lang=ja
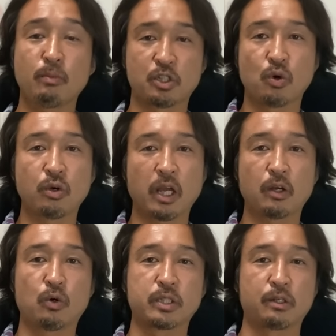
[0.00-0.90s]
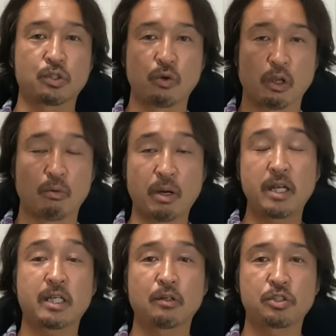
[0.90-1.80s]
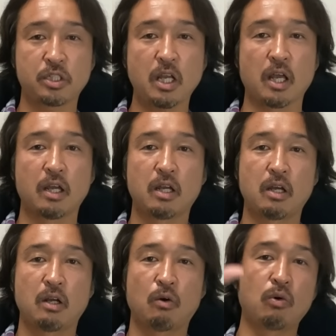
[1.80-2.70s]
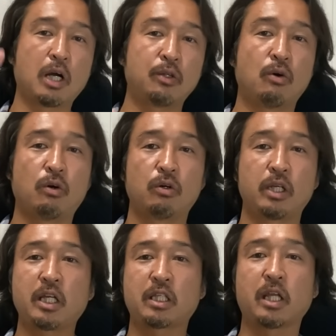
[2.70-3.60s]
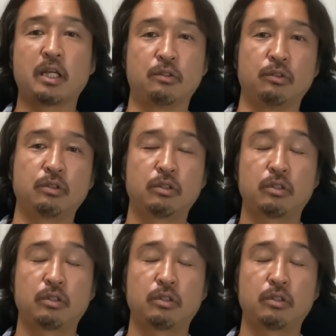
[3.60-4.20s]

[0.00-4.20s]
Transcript: ば証券口座の証券を売却して、他の生きている、